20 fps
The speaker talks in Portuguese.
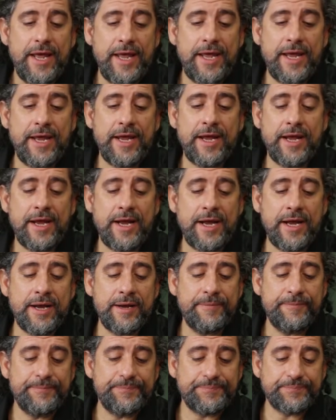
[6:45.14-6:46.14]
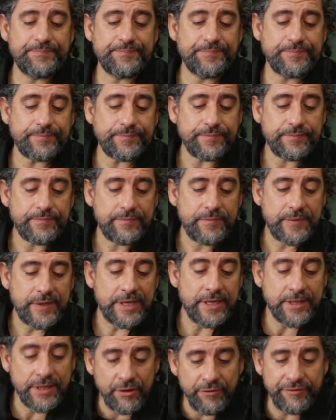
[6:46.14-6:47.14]
É,
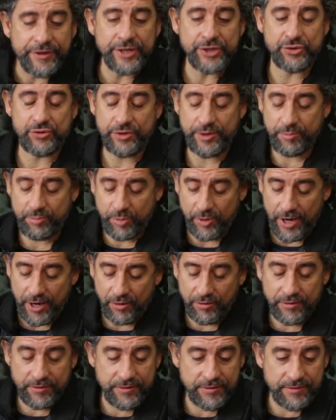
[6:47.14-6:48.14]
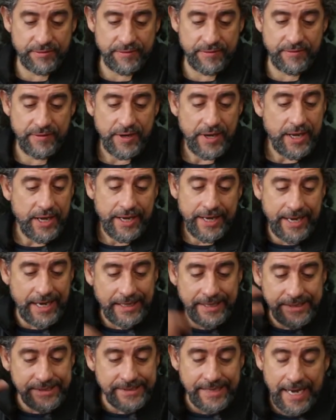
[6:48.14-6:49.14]
então, vejo, depois, a,
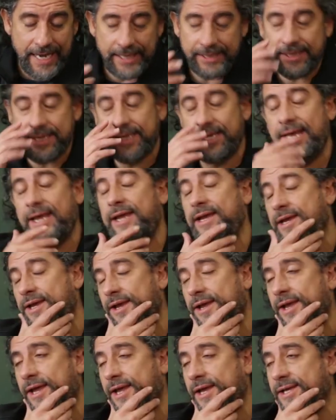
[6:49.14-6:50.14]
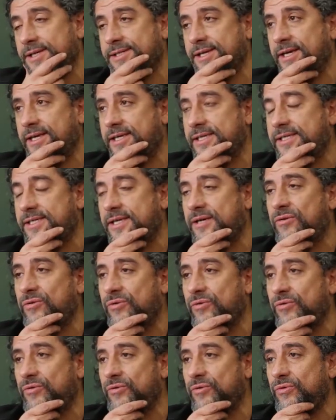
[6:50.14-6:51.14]
realizada né, é, essa questão
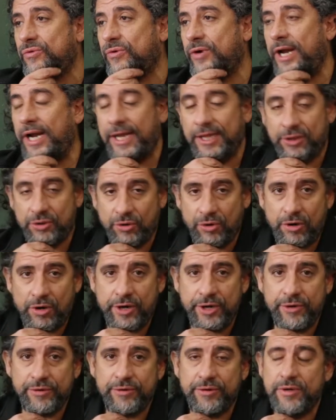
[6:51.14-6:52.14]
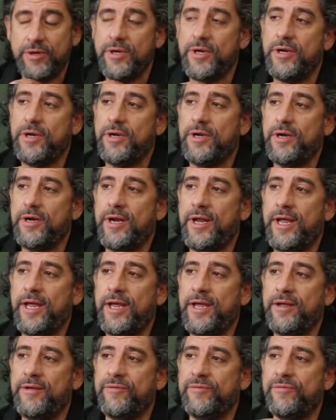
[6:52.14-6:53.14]
do, do relatório,
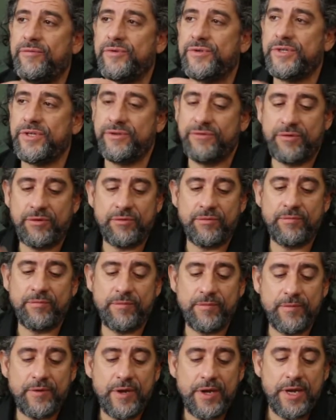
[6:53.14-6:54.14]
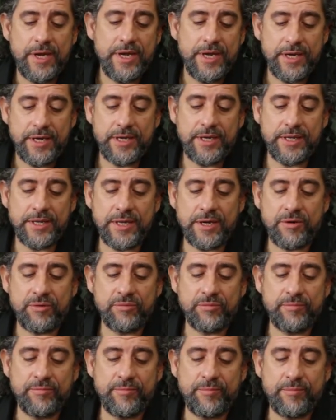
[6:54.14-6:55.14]
é, vocês vão,
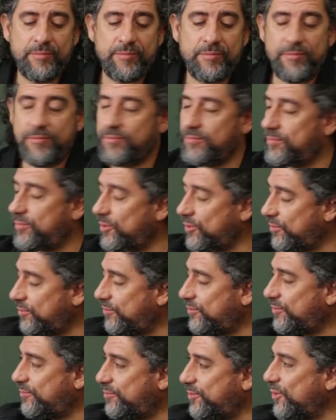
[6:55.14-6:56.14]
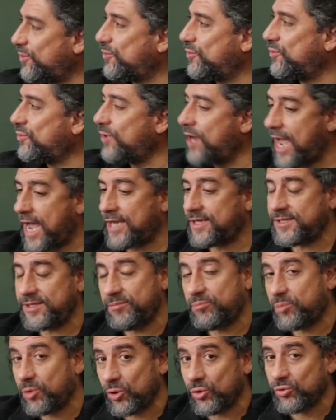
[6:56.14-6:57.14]
então, pro, procurar assim,
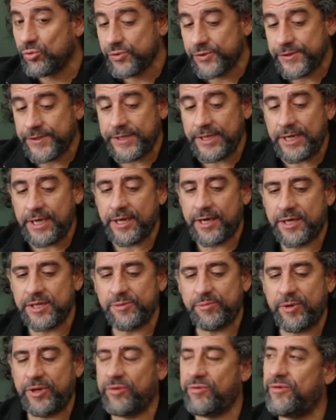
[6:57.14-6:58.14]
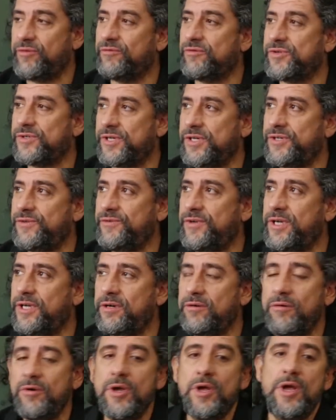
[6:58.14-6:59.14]
produzir a respeito do que vocês
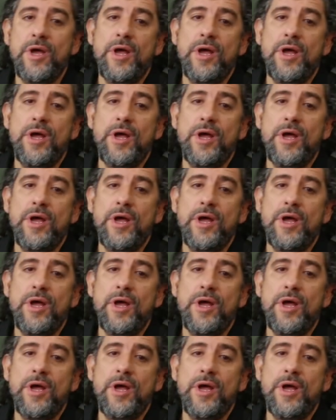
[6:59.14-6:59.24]
viram,